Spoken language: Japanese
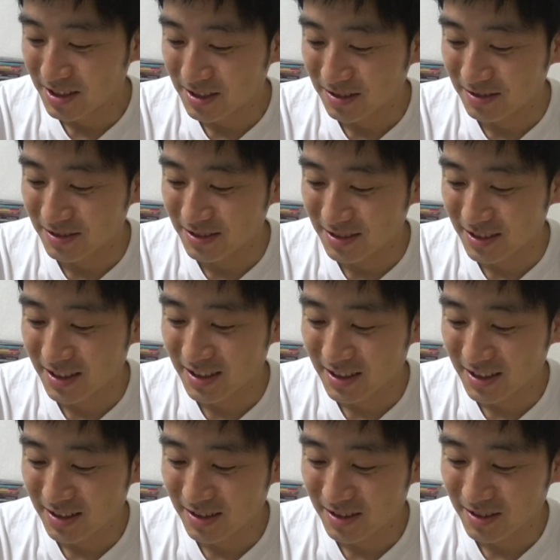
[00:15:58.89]
そうですね
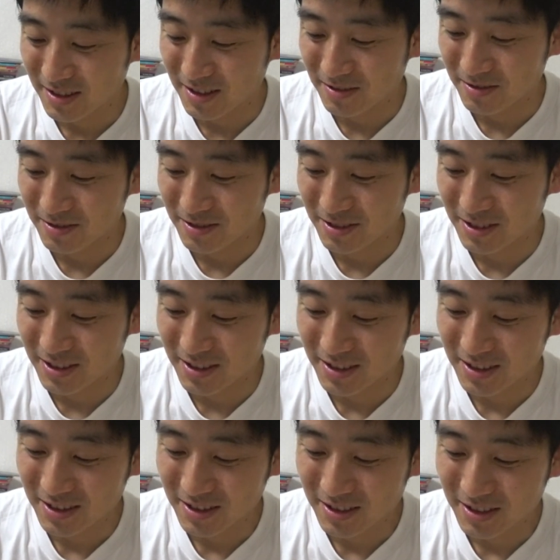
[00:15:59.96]
いや本当に
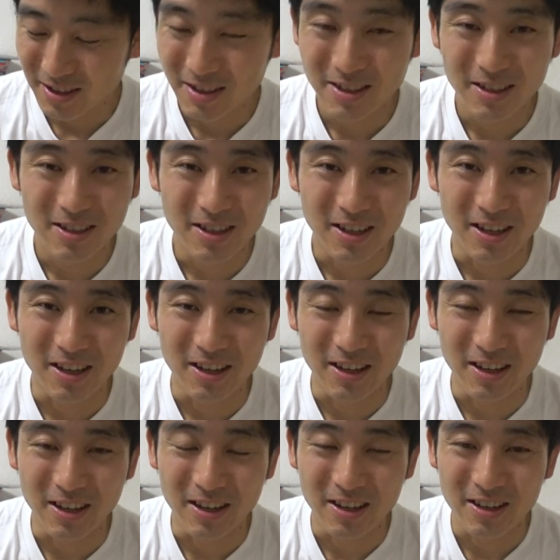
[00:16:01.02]

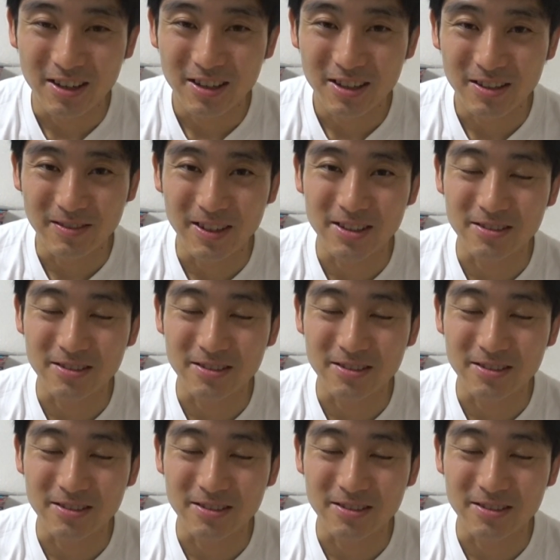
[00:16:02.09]
えー鬼